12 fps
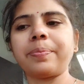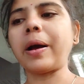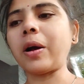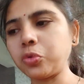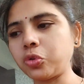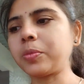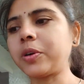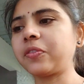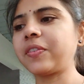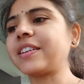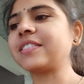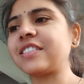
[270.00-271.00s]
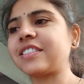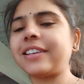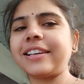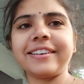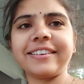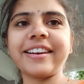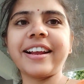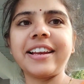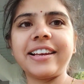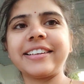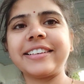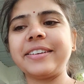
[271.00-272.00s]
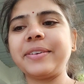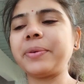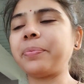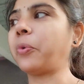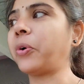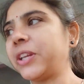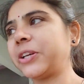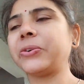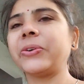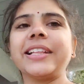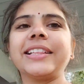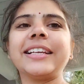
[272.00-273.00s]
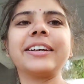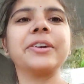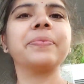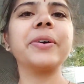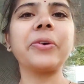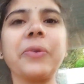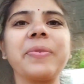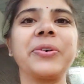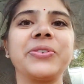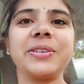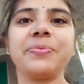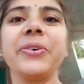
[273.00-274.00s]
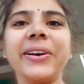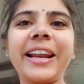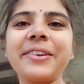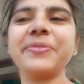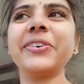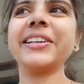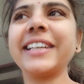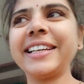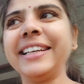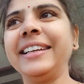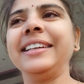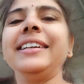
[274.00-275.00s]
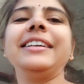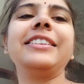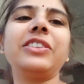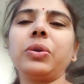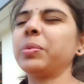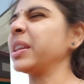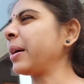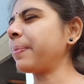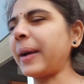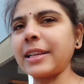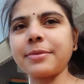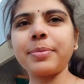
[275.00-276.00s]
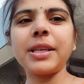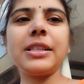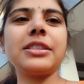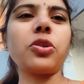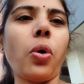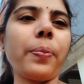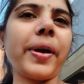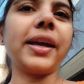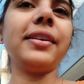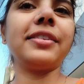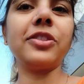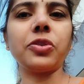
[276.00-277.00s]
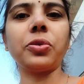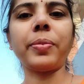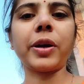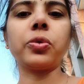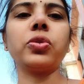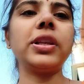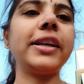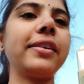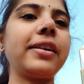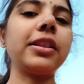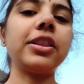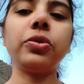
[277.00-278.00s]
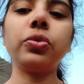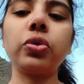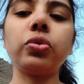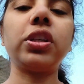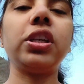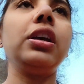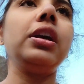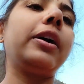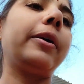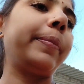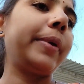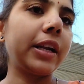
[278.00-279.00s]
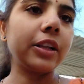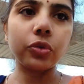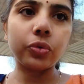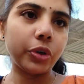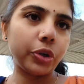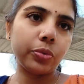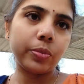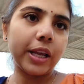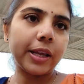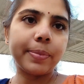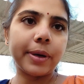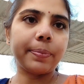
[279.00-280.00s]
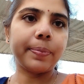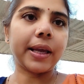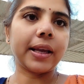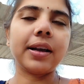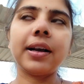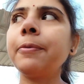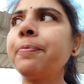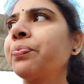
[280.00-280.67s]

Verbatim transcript: पाव तो मंगवाए चेतन लेकर आए लेकिन पोटेटो नहीं थे घर पर और मैं उसे बोलना ही भूल गई तो अभी यहाँ पास में ही शॉप है तो मैं खुद लेकर आती हूँ क्योंकि अब मेरा तो वीडियो नहीं बन पाएगा